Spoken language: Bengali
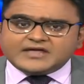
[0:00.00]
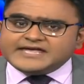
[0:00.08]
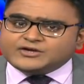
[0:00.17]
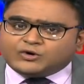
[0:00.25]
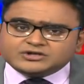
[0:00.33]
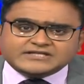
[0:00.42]

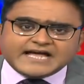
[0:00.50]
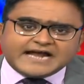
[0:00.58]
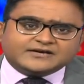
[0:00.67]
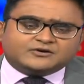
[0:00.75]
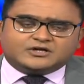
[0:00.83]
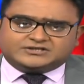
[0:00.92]
এই
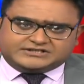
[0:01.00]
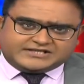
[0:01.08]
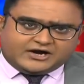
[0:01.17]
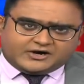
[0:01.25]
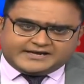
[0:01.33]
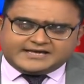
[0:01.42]
খতিয়ানগুলো
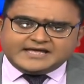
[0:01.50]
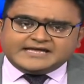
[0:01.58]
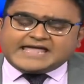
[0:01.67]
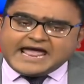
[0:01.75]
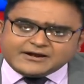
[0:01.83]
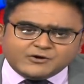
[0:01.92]
দিতে হয়
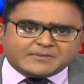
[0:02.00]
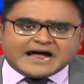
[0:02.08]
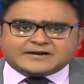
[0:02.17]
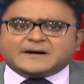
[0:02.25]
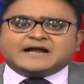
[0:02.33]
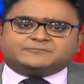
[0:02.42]
কেন
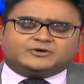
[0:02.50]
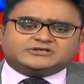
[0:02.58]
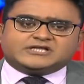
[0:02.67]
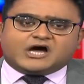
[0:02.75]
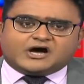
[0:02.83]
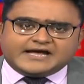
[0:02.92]
বারবার
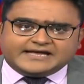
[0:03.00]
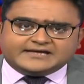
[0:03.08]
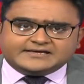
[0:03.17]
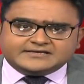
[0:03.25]
বলতে হয়